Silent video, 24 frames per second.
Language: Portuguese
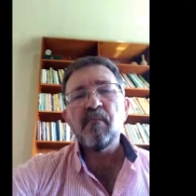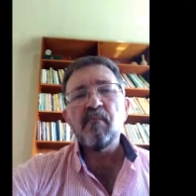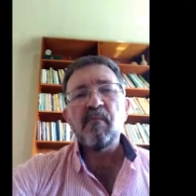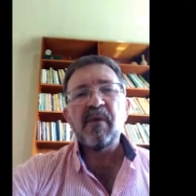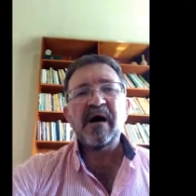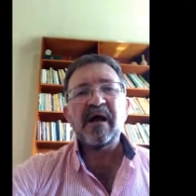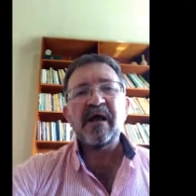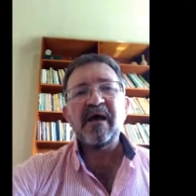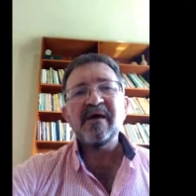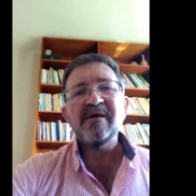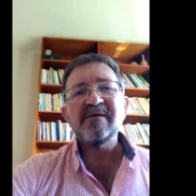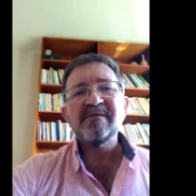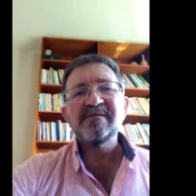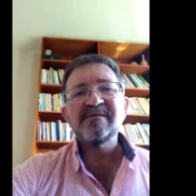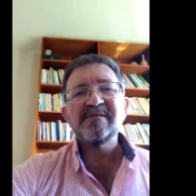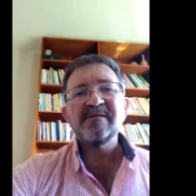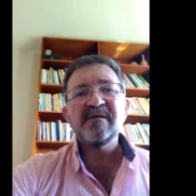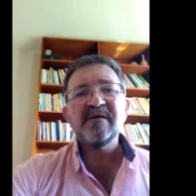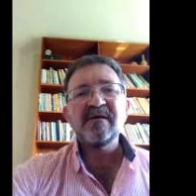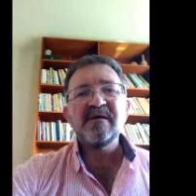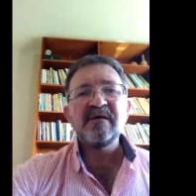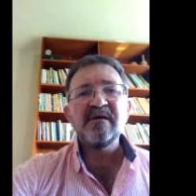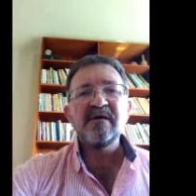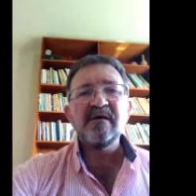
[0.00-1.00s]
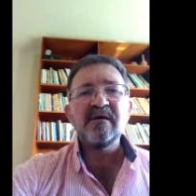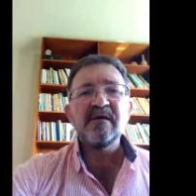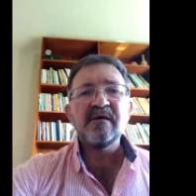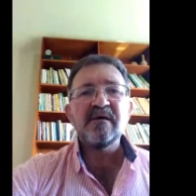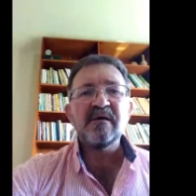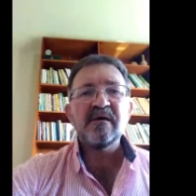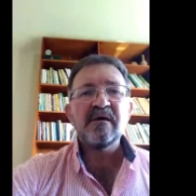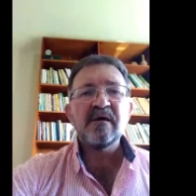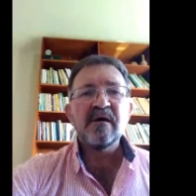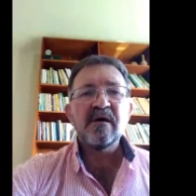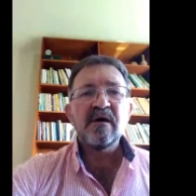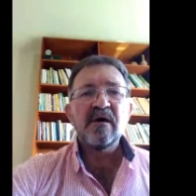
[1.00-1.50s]
Parece
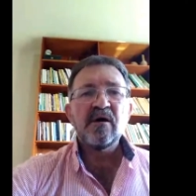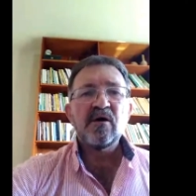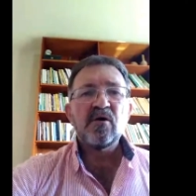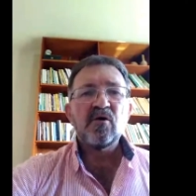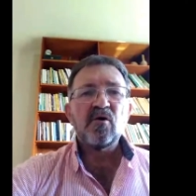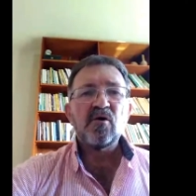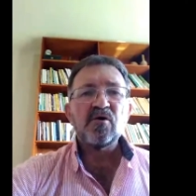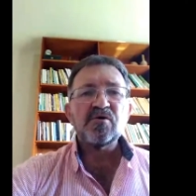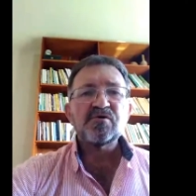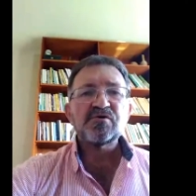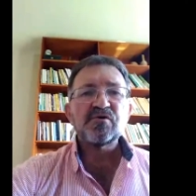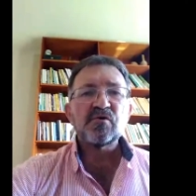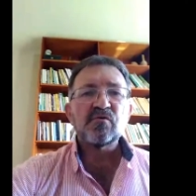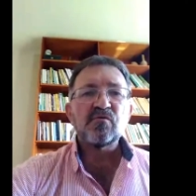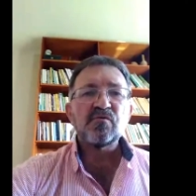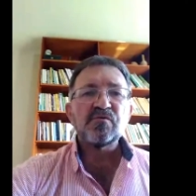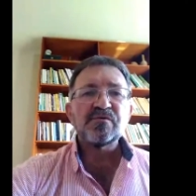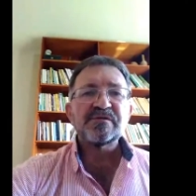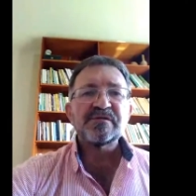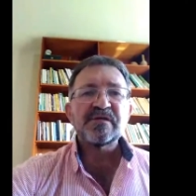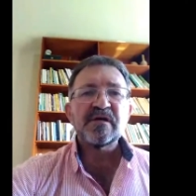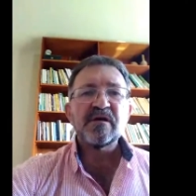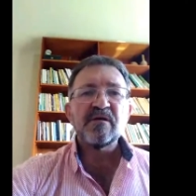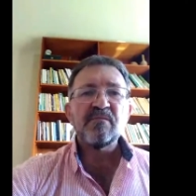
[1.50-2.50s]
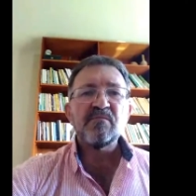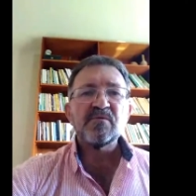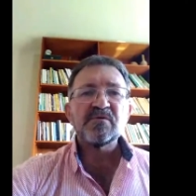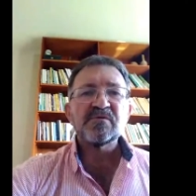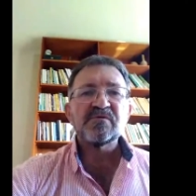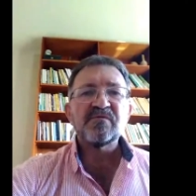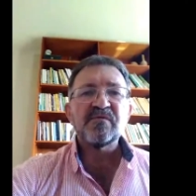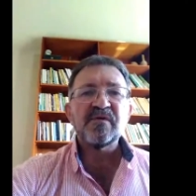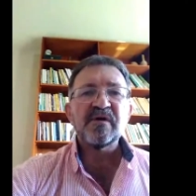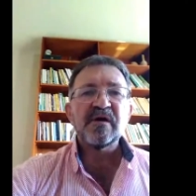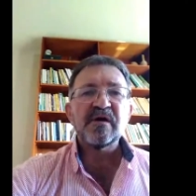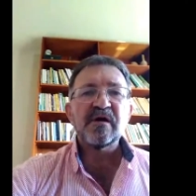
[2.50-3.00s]
que nós só conseguimos
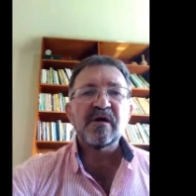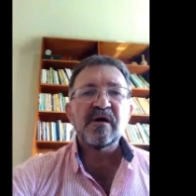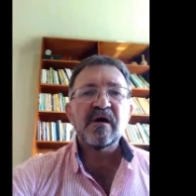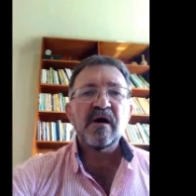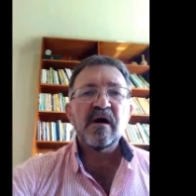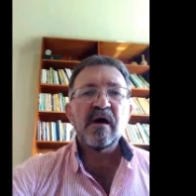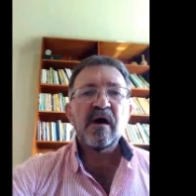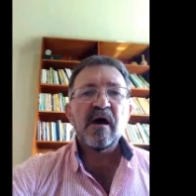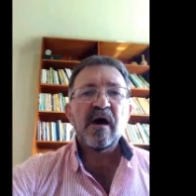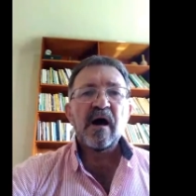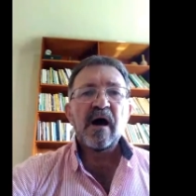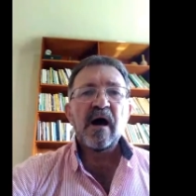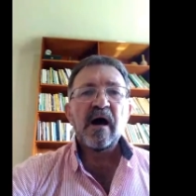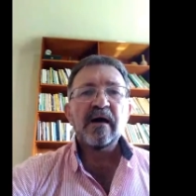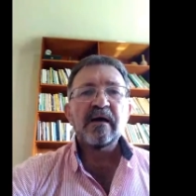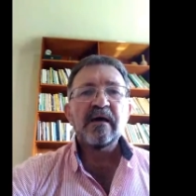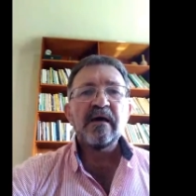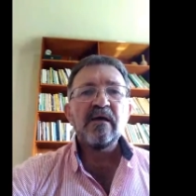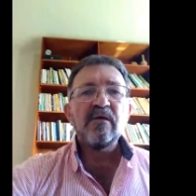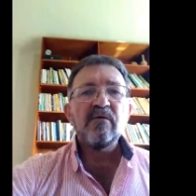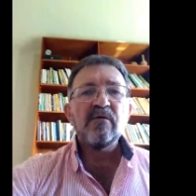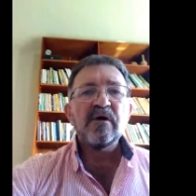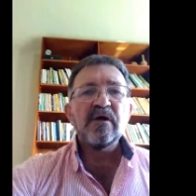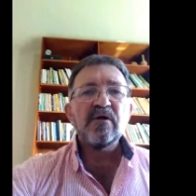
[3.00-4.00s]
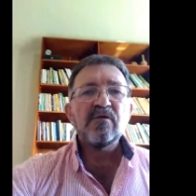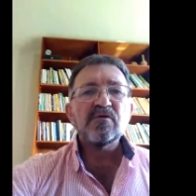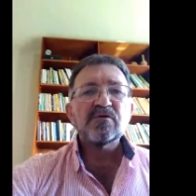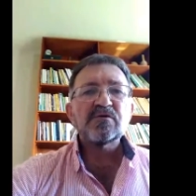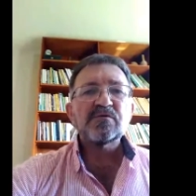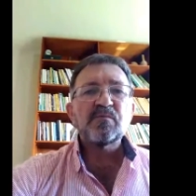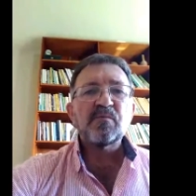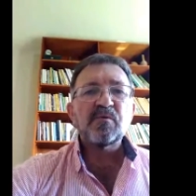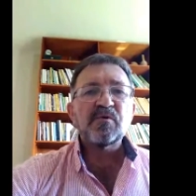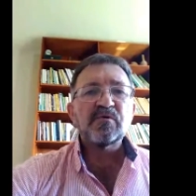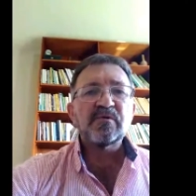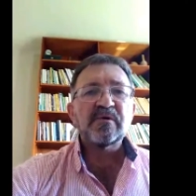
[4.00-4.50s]
ver aquilo que nos
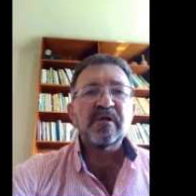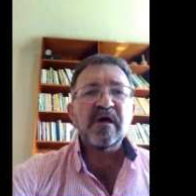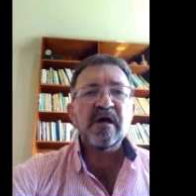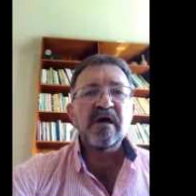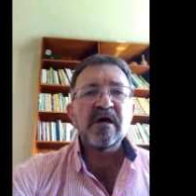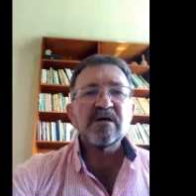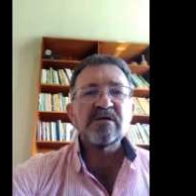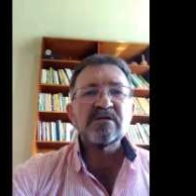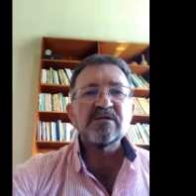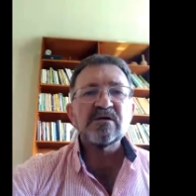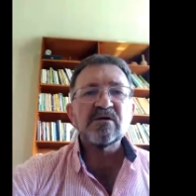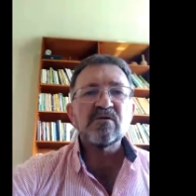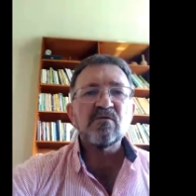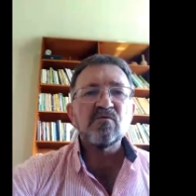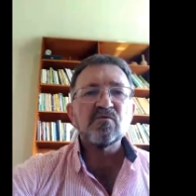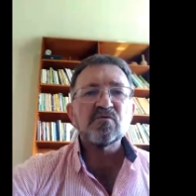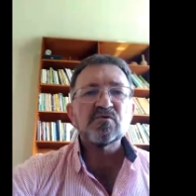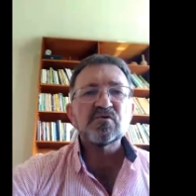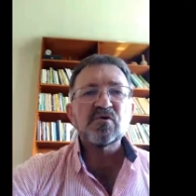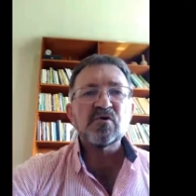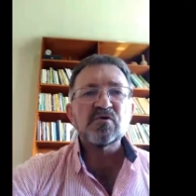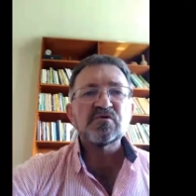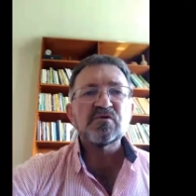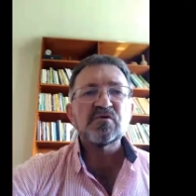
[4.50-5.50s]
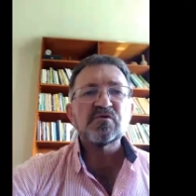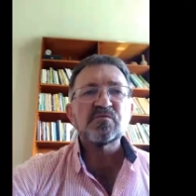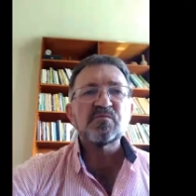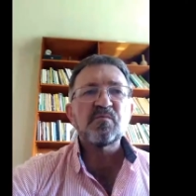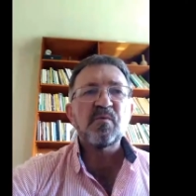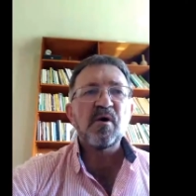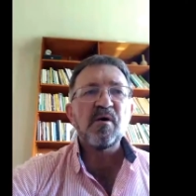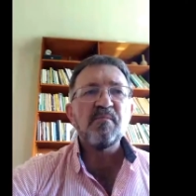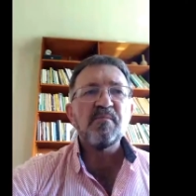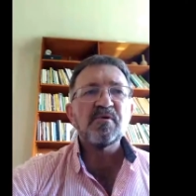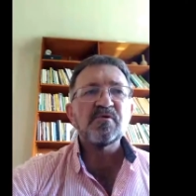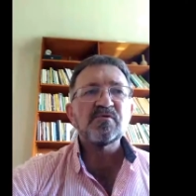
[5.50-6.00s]
protege com os nossos
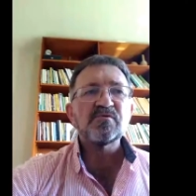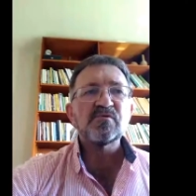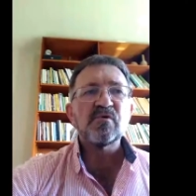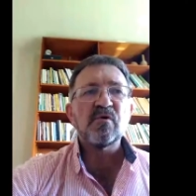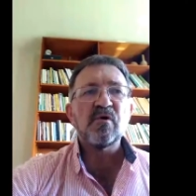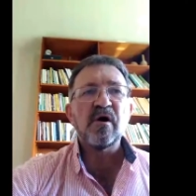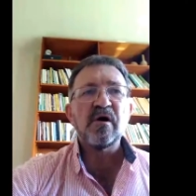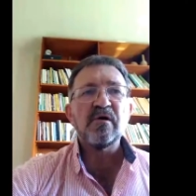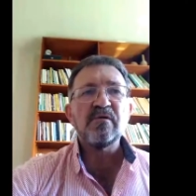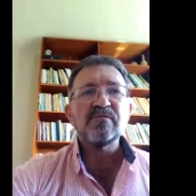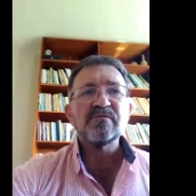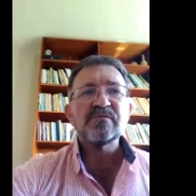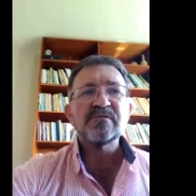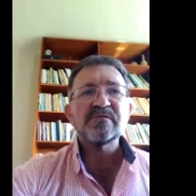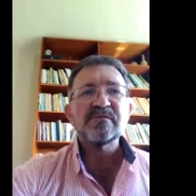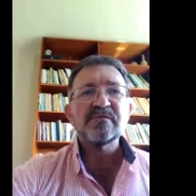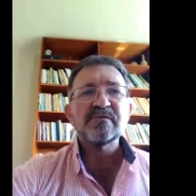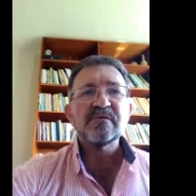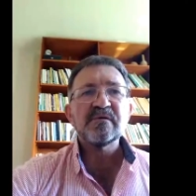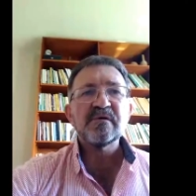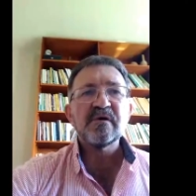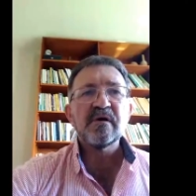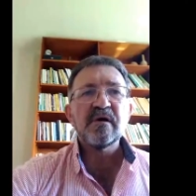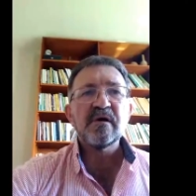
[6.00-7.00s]
próprios olhos.